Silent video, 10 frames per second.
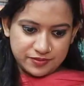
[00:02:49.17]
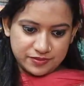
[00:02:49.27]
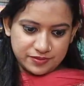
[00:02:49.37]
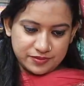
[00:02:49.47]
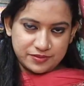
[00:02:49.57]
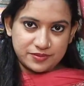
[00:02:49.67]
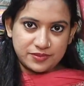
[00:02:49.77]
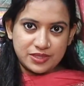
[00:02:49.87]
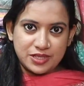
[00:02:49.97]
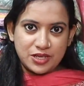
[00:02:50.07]
আপনার কাছে অফারটা কি
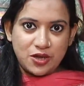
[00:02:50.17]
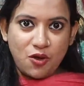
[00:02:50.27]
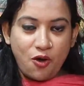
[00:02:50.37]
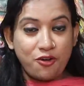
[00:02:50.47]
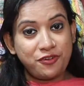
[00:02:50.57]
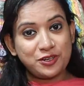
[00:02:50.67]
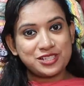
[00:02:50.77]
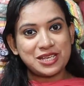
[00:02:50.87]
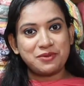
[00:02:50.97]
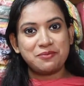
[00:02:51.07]
কি আছে অফার
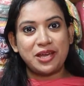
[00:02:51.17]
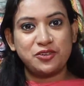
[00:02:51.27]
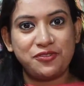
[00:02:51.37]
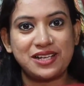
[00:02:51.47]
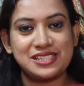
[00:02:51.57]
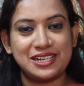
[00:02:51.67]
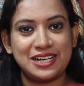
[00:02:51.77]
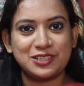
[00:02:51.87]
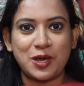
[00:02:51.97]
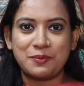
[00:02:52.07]
হচ্ছে আমরা
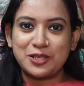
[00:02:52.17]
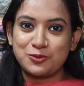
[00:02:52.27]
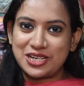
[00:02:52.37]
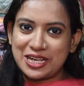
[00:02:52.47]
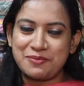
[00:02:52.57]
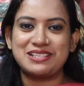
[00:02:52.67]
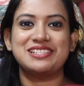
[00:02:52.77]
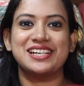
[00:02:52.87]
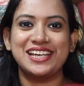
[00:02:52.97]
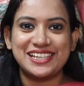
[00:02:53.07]
ম্যানুফ্যাকচারার তো আমরা দু টাকা পাঁচ
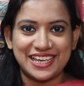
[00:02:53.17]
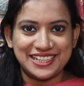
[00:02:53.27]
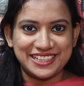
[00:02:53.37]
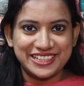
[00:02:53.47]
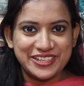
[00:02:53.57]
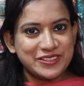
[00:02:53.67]
টাকায় খেলি